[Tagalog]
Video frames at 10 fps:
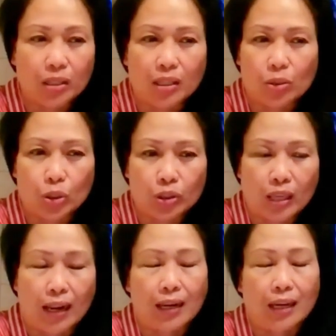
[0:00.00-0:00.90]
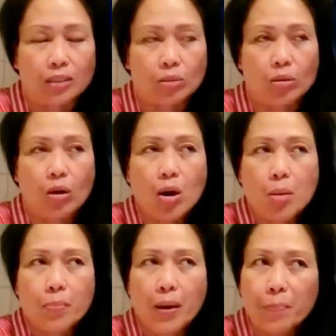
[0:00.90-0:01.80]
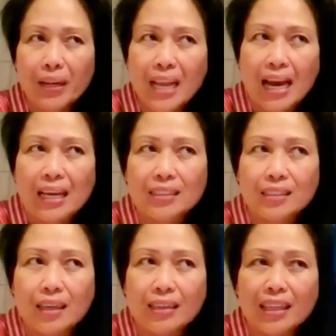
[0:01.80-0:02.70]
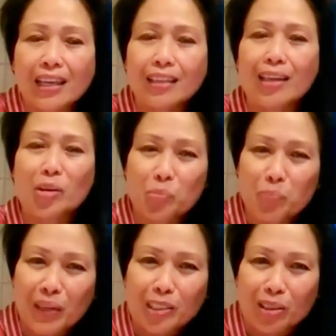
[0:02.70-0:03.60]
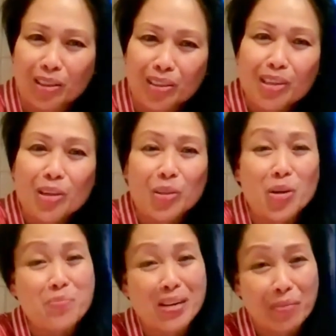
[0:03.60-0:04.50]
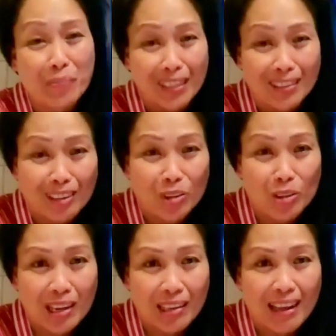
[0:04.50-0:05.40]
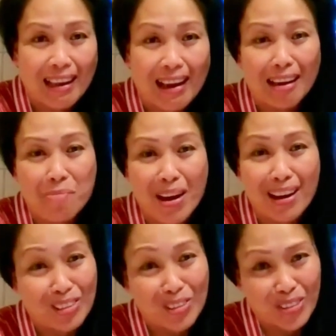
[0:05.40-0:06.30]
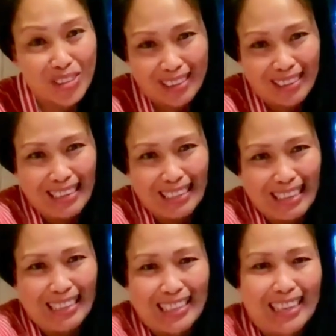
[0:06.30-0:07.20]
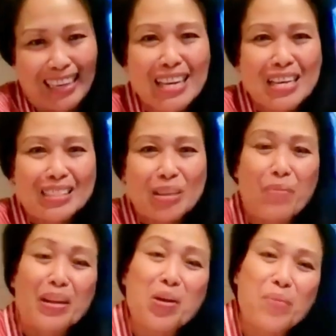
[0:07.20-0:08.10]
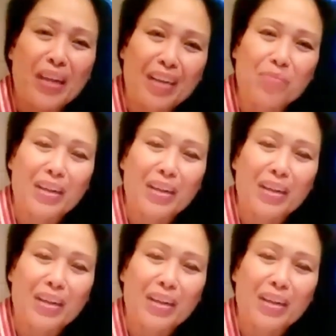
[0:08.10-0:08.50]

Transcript: ako sa negosyo talaga. So, from Pinas, ang kinikita doon piso, normally pagdating dito sa Italia, ang kaibahan euro na ang kinikita. So, pareho pa rin,